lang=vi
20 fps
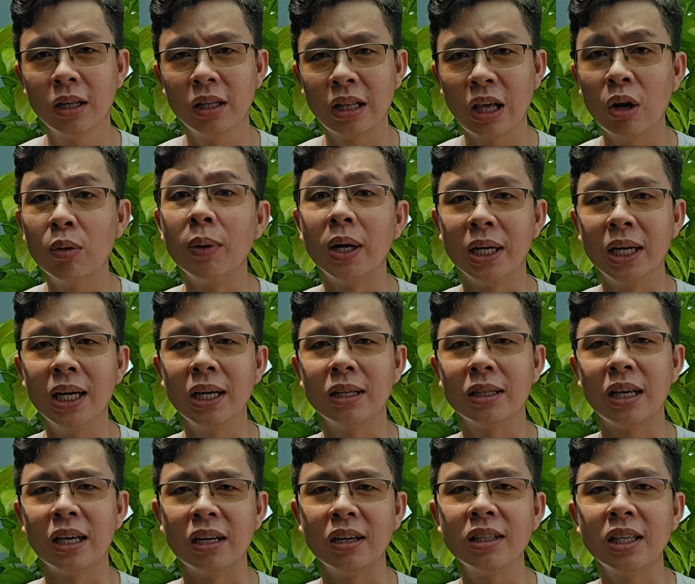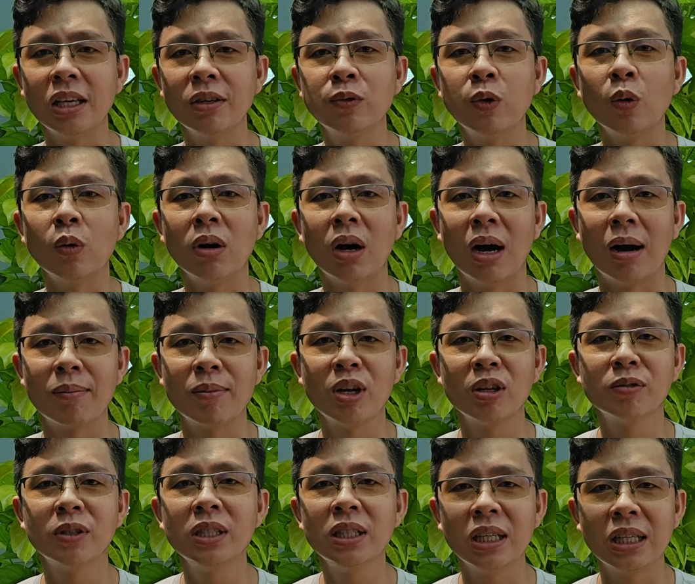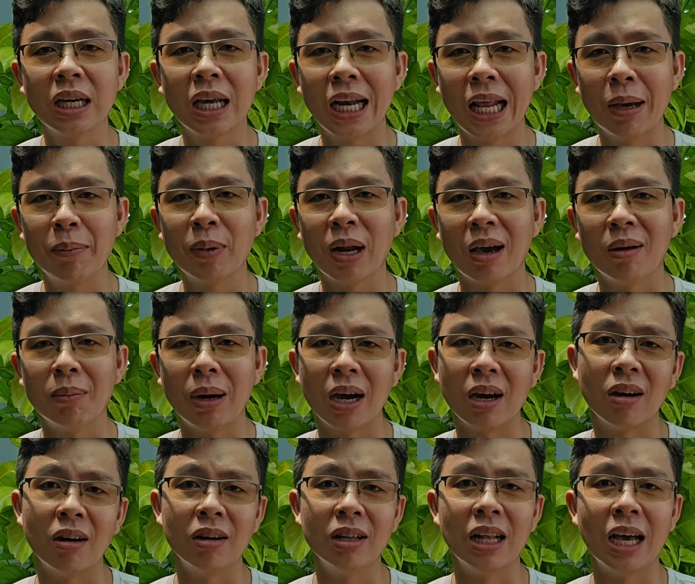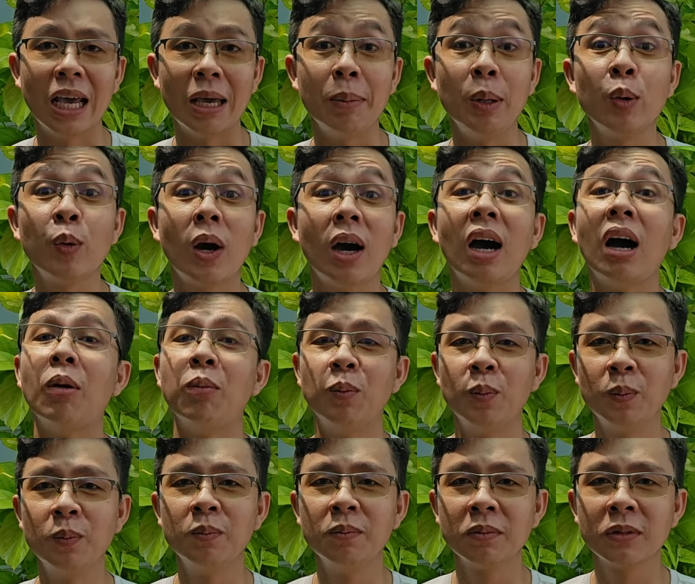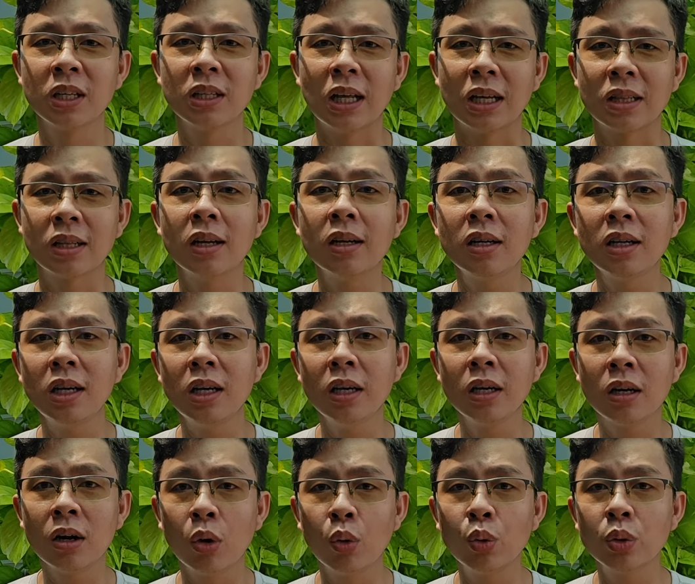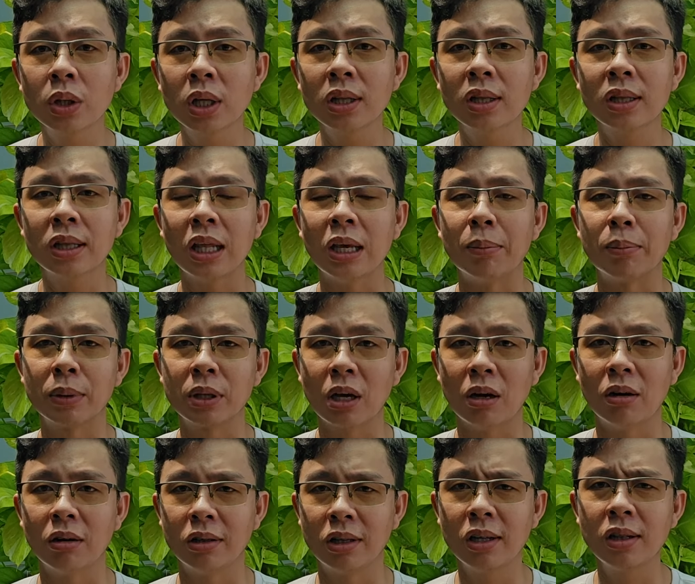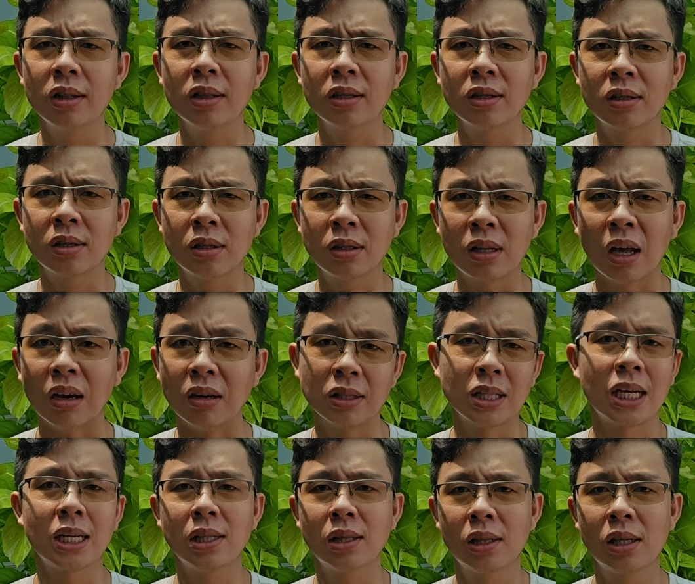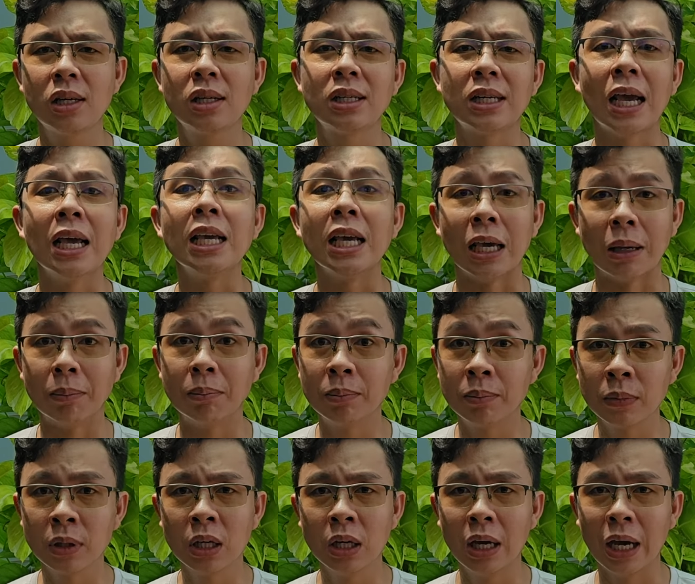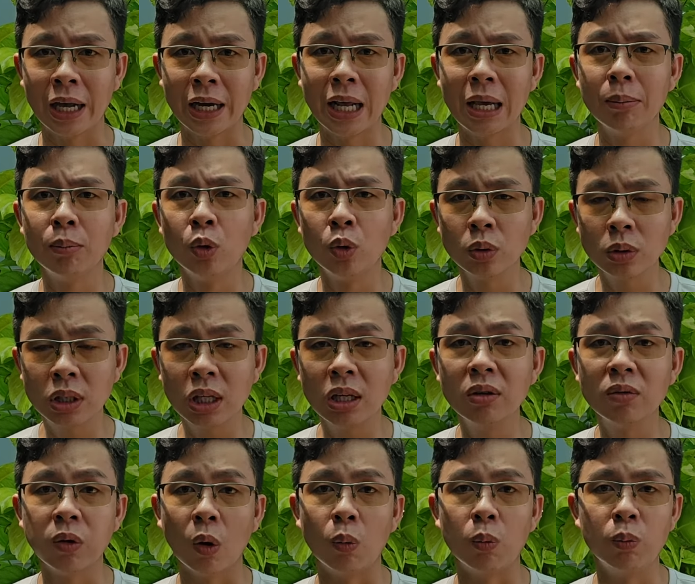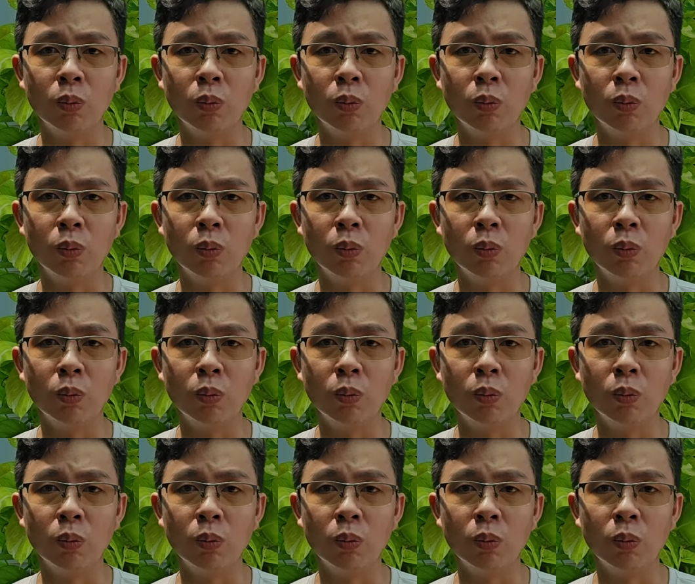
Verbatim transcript: theo mình á thì nó chỉ phù hợp đối với những anh em nào mà gọi là em yêu khoa học tức là thích nghiên cứu thích tìm tòi thích thử thách thích trải nghiệm anh em muốn chinh phục